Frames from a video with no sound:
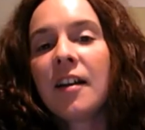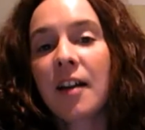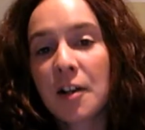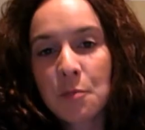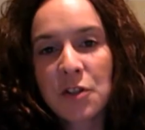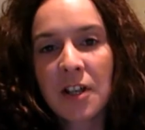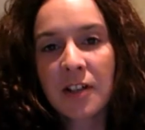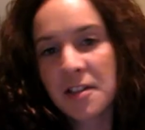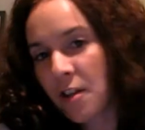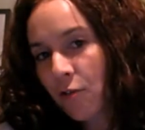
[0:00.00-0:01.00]
La
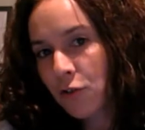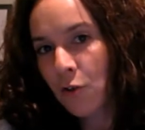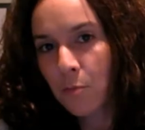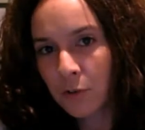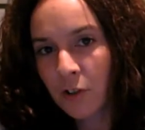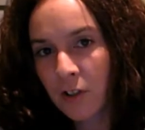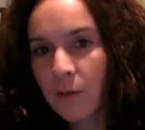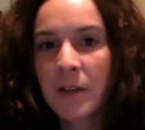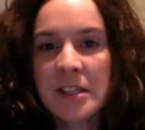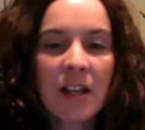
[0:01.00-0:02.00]
respuesta desde nuestro punto
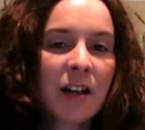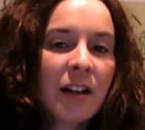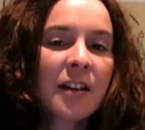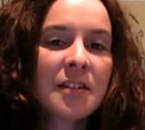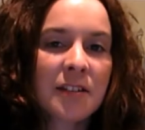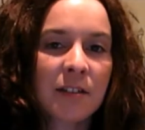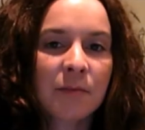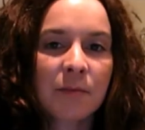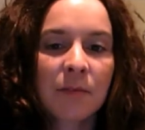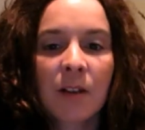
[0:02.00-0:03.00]
de vista es
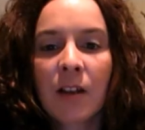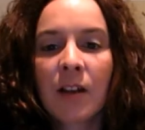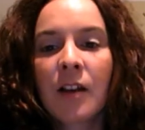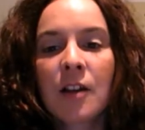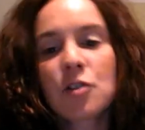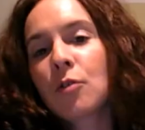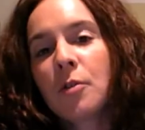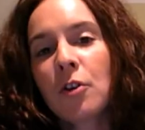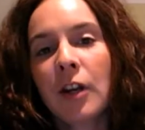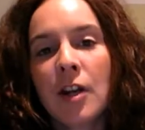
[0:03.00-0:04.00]
sí. Es
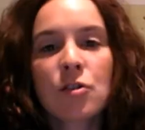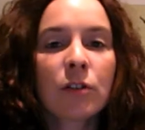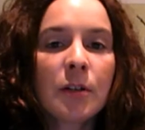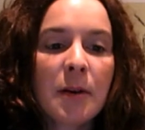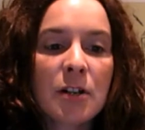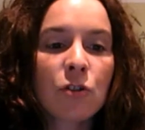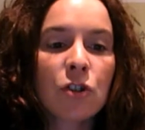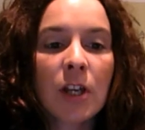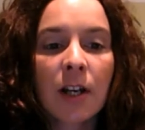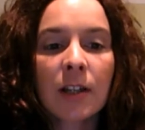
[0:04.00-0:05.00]
obvio que en las últimas
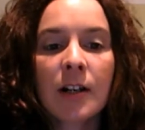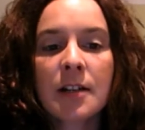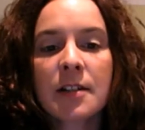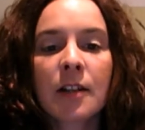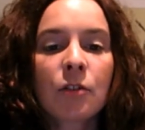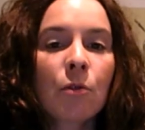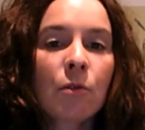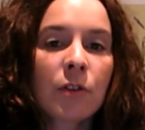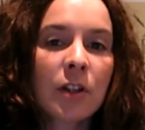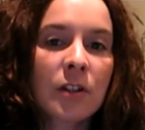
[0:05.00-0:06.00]
dos décadas se,
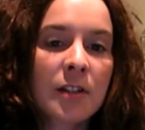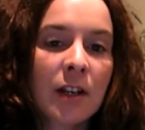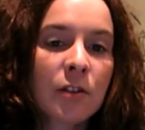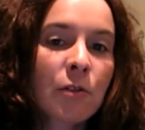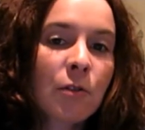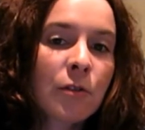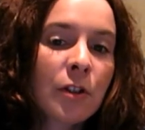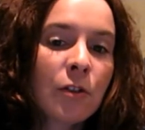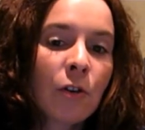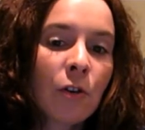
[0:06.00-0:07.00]
han
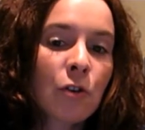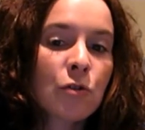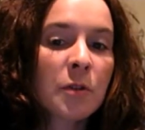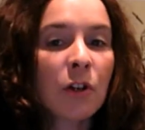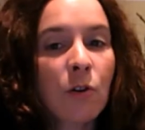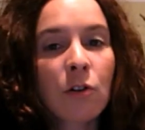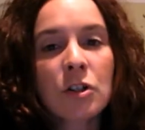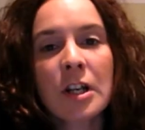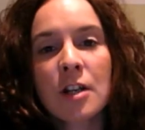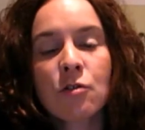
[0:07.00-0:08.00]
introducido los
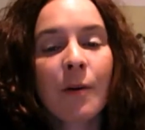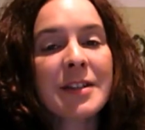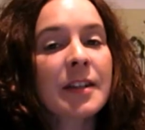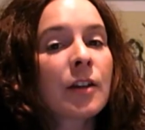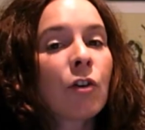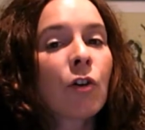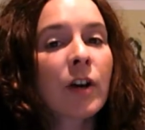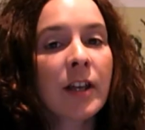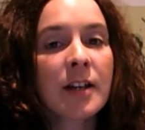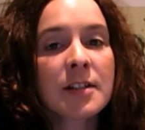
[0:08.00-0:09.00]
videojuegos y las nuevas
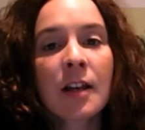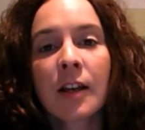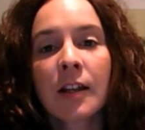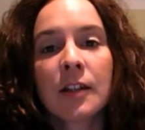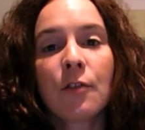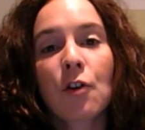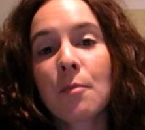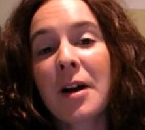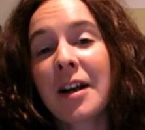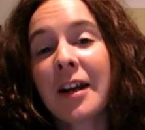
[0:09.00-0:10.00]
tecnologías de
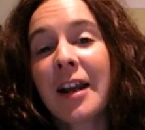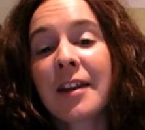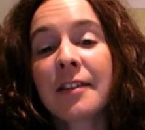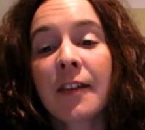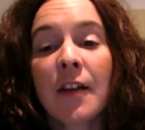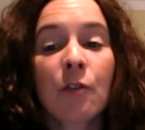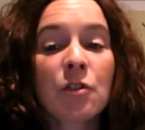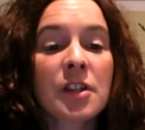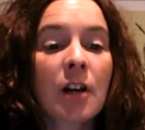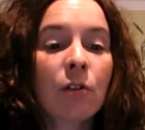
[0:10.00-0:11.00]
forma generalizada en
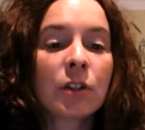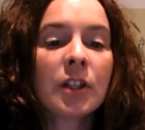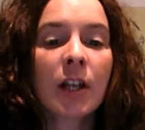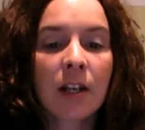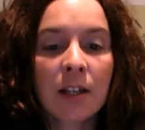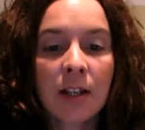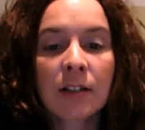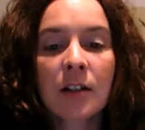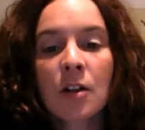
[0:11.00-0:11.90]
nuestra cotidianidad.